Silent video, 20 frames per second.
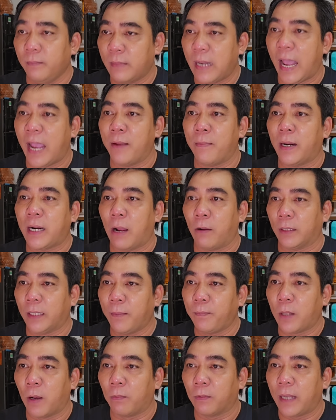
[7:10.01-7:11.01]
đây bắt đầu
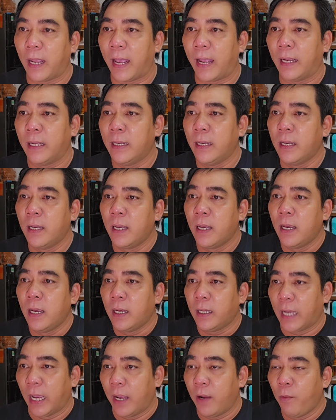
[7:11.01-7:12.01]
tiếp tục nha
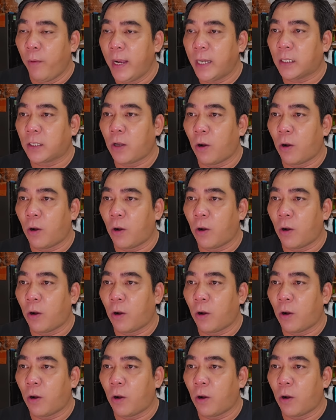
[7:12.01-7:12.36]
Nghị quyết